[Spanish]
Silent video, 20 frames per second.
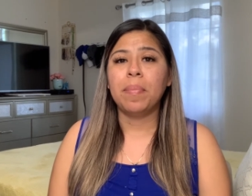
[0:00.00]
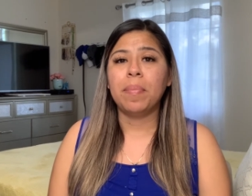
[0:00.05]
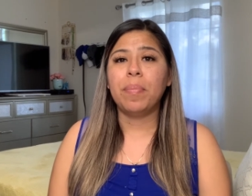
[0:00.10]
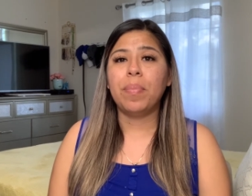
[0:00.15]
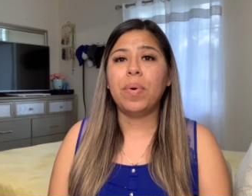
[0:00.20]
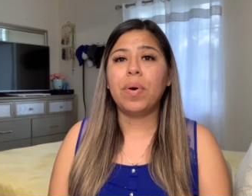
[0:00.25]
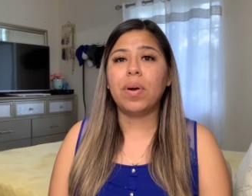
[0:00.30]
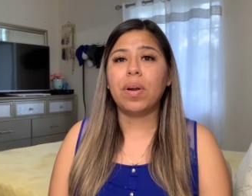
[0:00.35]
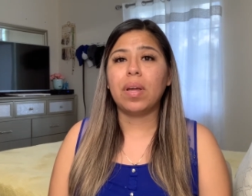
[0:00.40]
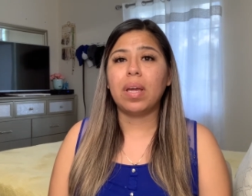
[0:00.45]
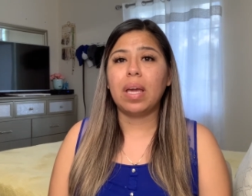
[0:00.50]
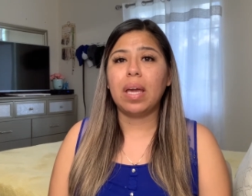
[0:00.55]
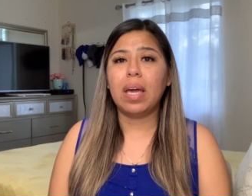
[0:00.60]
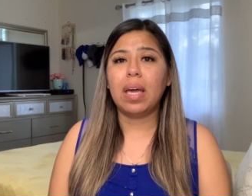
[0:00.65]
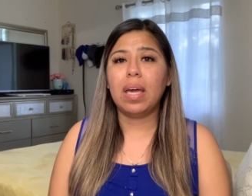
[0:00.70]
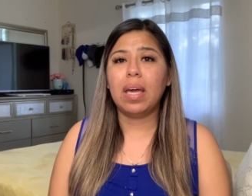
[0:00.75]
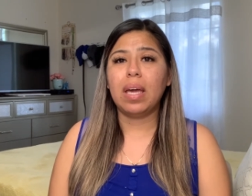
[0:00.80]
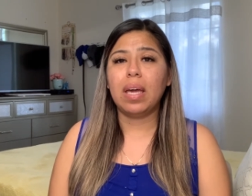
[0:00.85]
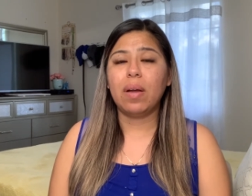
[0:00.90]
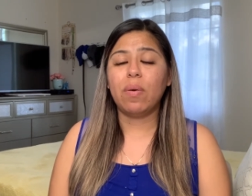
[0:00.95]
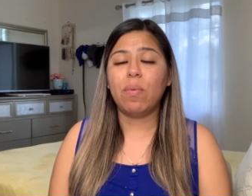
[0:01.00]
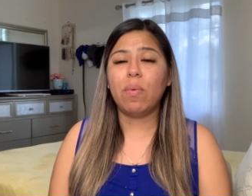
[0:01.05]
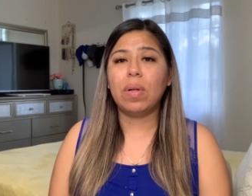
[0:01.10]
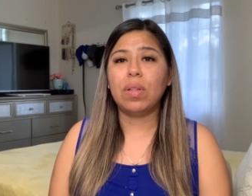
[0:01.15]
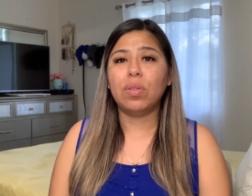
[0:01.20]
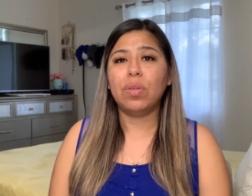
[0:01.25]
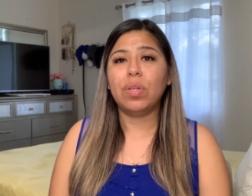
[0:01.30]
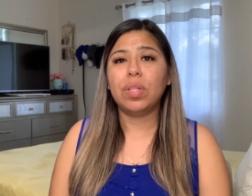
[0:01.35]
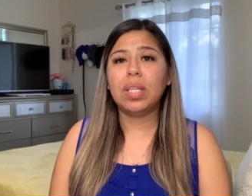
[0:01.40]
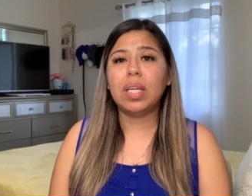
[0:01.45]
porque
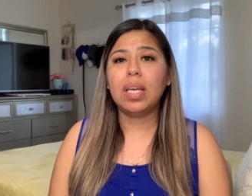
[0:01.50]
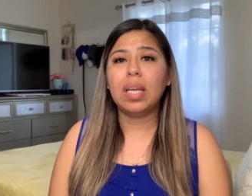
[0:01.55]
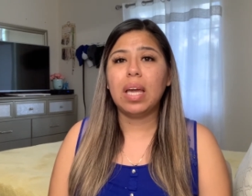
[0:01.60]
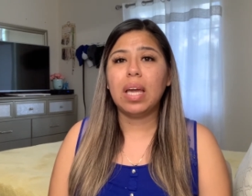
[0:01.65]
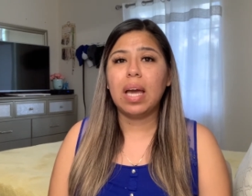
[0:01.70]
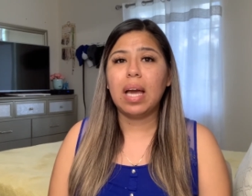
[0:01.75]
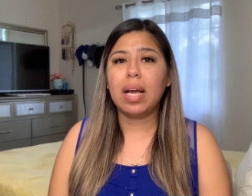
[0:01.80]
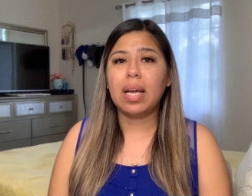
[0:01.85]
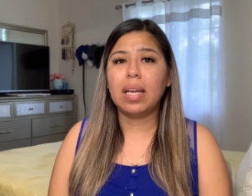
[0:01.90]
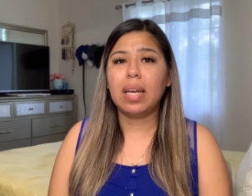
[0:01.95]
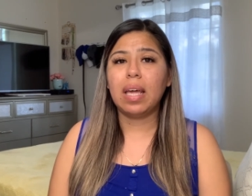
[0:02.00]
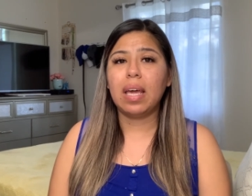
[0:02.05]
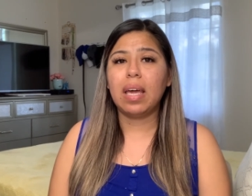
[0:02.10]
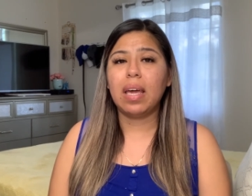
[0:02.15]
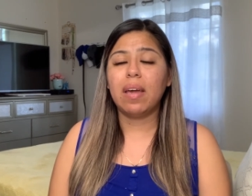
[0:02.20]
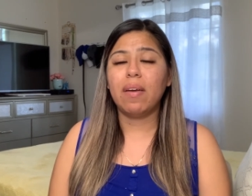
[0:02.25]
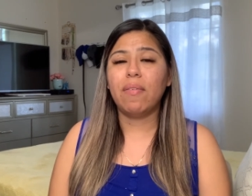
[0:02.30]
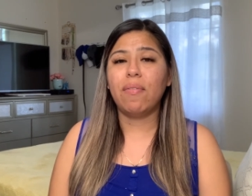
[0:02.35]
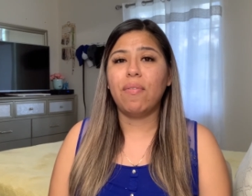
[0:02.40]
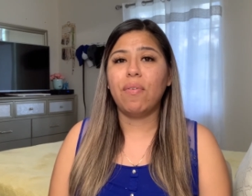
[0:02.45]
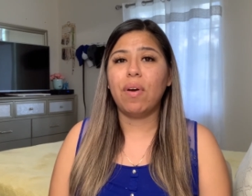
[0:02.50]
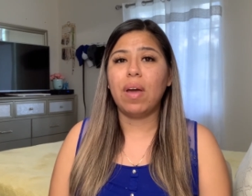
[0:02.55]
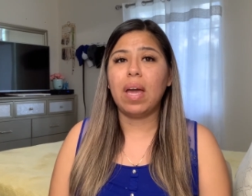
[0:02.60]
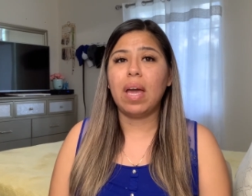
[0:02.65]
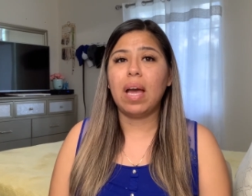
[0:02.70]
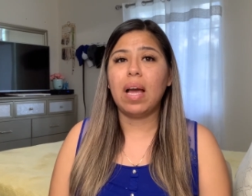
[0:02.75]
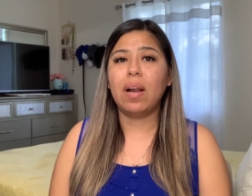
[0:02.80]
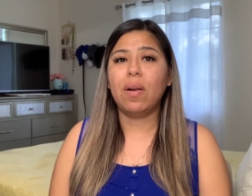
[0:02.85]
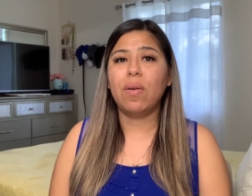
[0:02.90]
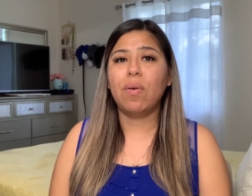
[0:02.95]
cuando yo tenía acné fue
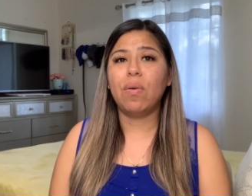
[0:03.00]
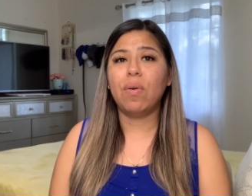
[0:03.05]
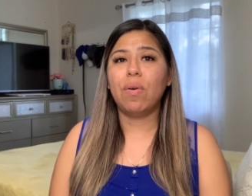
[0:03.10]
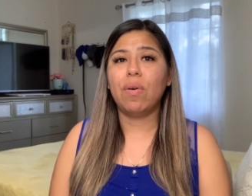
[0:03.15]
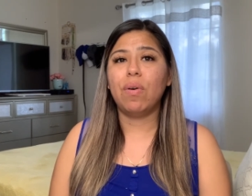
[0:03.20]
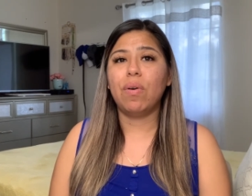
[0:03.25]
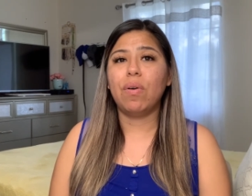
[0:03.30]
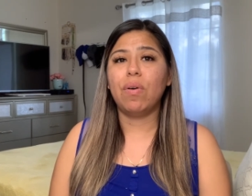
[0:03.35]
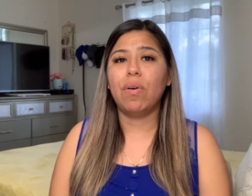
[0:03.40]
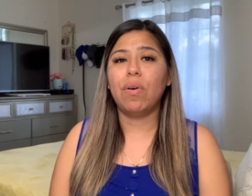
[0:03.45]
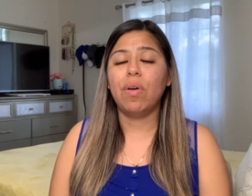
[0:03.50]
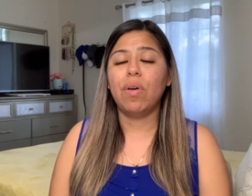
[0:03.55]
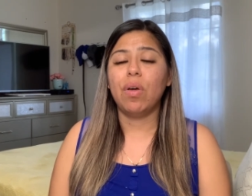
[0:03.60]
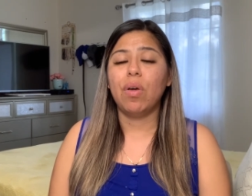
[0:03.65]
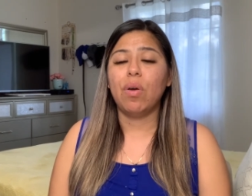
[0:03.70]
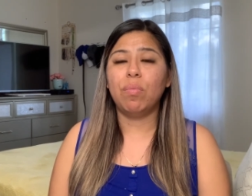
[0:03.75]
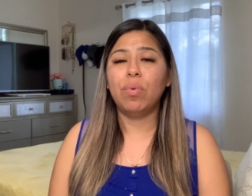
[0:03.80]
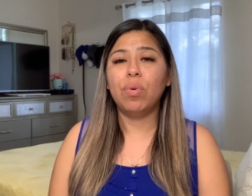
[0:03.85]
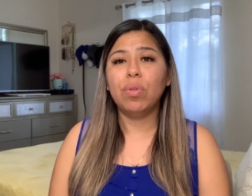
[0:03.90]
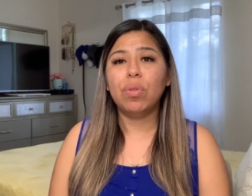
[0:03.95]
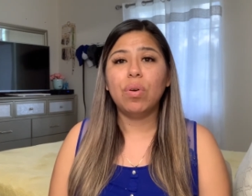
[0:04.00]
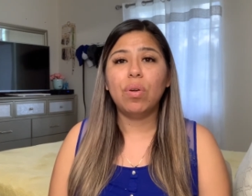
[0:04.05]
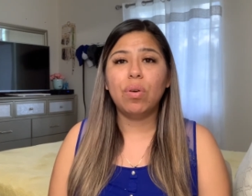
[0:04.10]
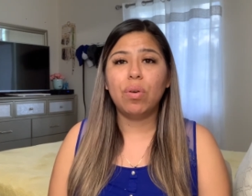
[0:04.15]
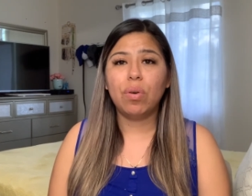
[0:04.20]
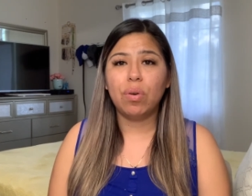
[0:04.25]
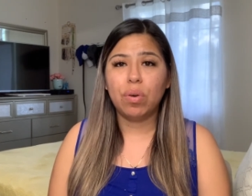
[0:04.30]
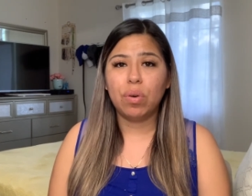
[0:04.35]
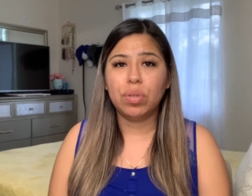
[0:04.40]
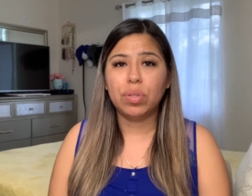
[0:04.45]
algo muy
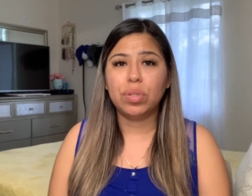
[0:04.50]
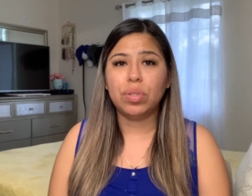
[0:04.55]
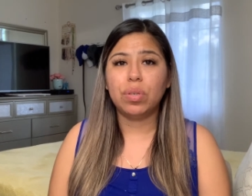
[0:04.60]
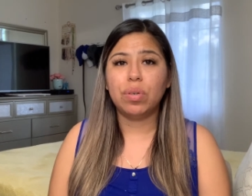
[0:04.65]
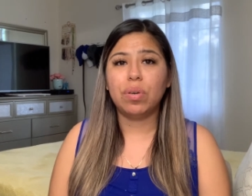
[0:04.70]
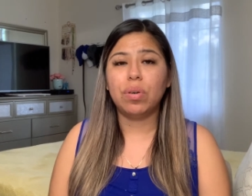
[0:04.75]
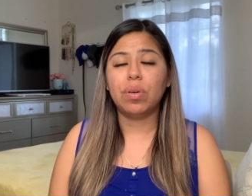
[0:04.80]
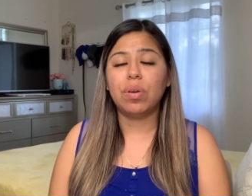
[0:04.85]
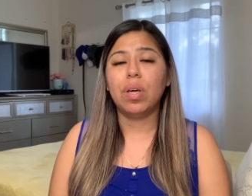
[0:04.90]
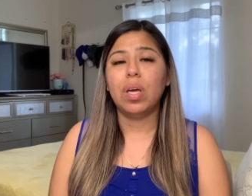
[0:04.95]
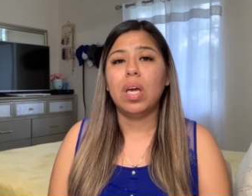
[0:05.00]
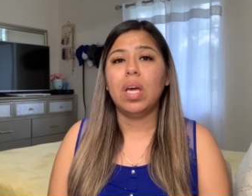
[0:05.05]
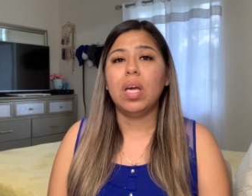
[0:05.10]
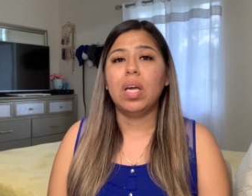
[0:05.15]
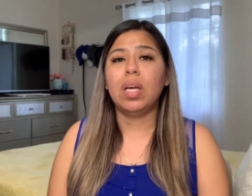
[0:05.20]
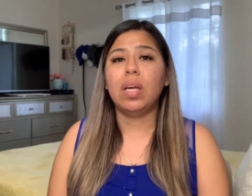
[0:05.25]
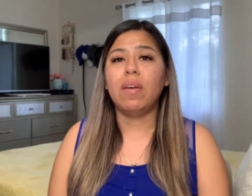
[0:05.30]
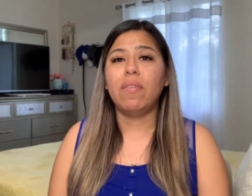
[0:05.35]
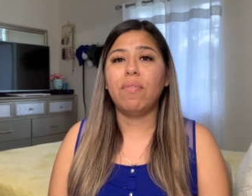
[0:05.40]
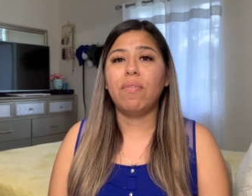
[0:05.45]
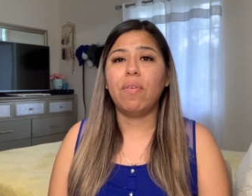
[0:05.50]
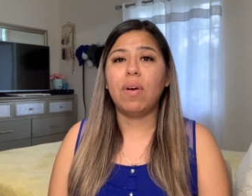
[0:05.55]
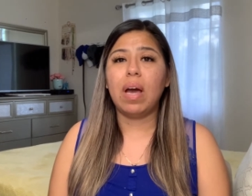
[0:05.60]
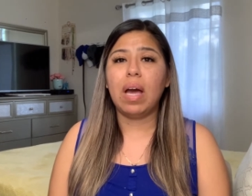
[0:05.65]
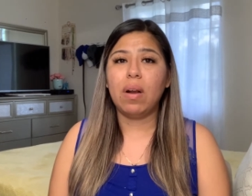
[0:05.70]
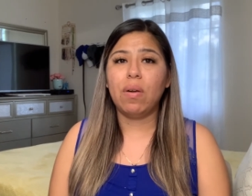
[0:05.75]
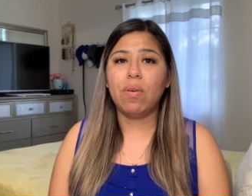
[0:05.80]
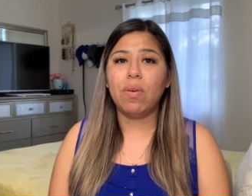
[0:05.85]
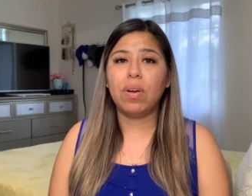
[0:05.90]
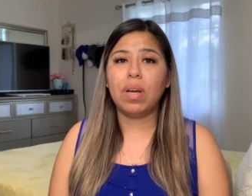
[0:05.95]
doloroso y fue
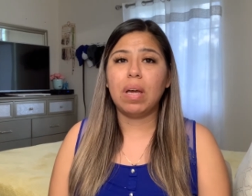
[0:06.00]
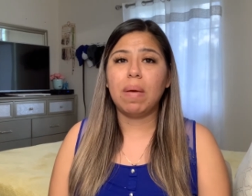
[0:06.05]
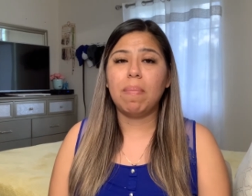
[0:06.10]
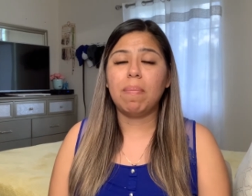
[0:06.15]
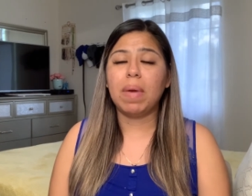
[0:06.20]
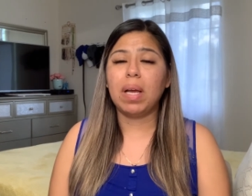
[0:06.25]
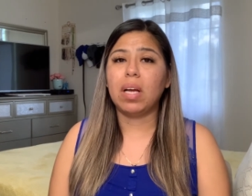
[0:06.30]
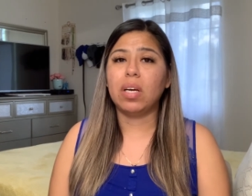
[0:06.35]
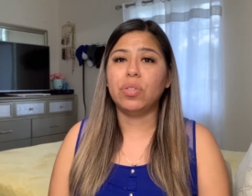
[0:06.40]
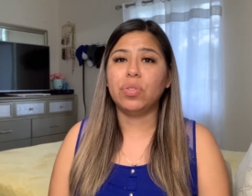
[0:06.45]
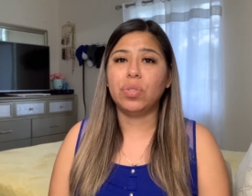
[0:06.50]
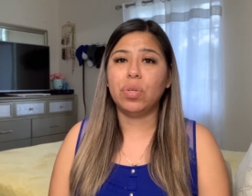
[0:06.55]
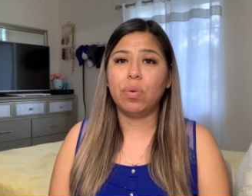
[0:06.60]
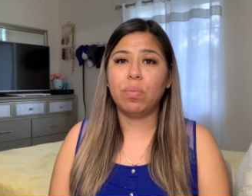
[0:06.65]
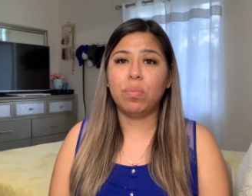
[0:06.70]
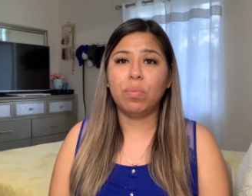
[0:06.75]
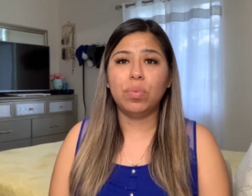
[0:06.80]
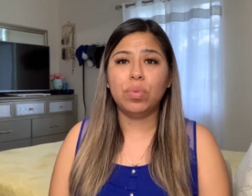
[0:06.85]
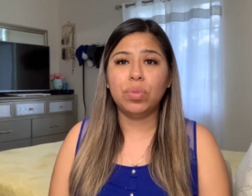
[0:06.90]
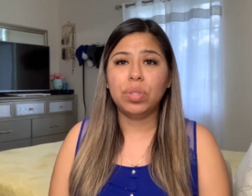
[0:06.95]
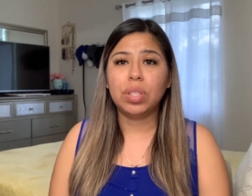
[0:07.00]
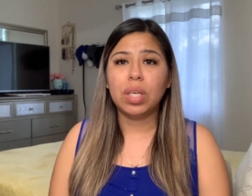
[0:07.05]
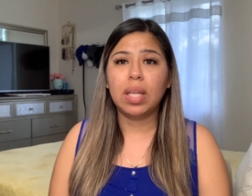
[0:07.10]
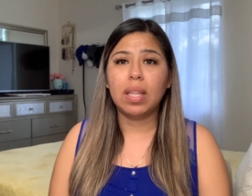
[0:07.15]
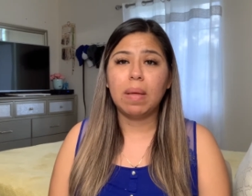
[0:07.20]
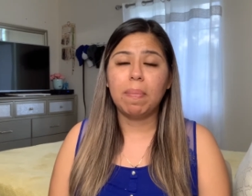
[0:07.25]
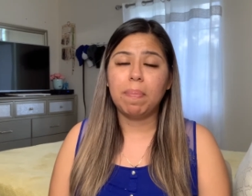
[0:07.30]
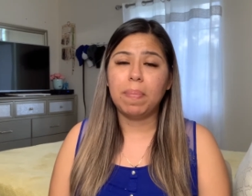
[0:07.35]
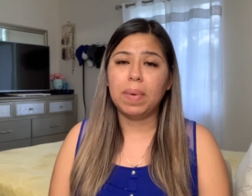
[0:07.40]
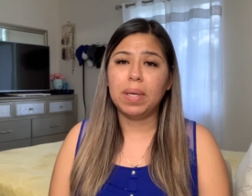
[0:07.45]
algo que me causó mucha
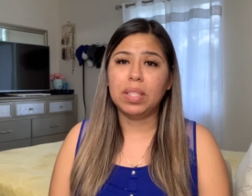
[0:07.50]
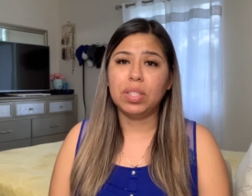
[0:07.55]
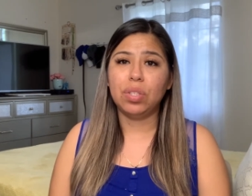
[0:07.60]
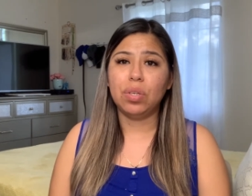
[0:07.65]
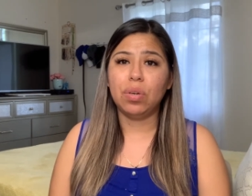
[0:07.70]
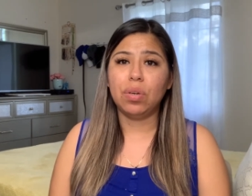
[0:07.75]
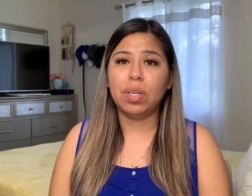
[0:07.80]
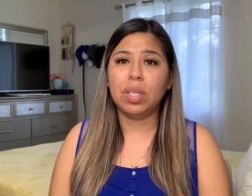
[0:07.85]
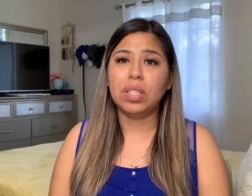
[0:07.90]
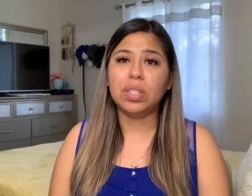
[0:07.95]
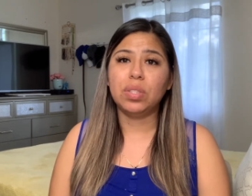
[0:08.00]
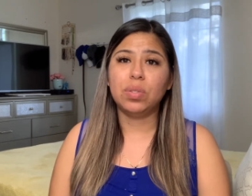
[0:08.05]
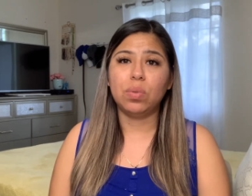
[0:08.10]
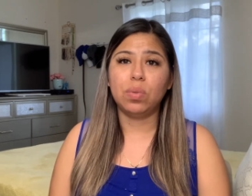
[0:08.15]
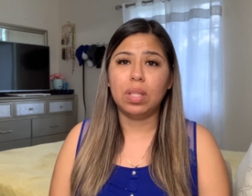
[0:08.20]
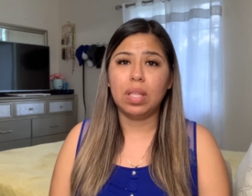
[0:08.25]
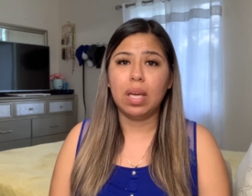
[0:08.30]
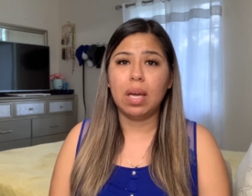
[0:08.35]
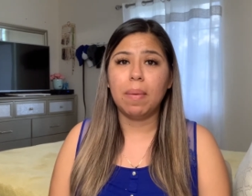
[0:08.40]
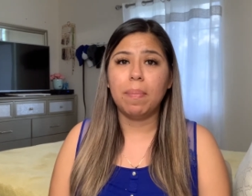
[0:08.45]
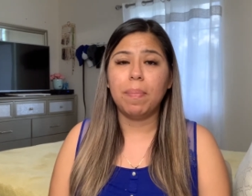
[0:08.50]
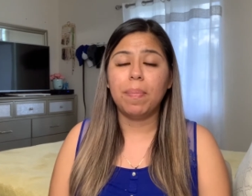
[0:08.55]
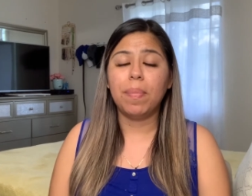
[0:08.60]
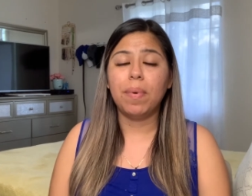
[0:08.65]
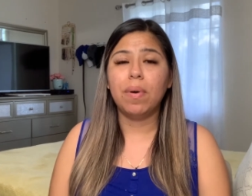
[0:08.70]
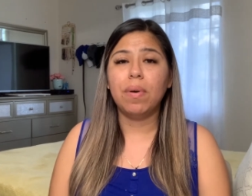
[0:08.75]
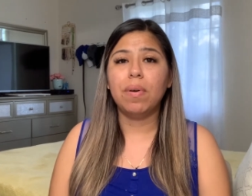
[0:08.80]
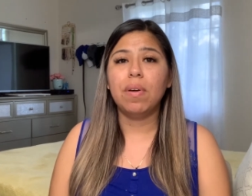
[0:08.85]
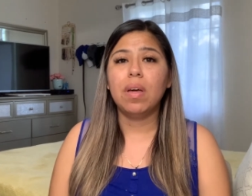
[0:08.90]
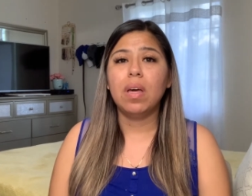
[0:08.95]
depresión en su
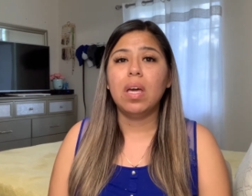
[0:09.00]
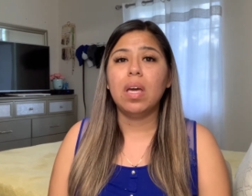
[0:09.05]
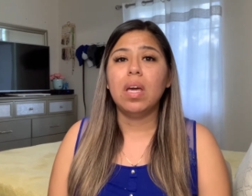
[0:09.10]
tiempo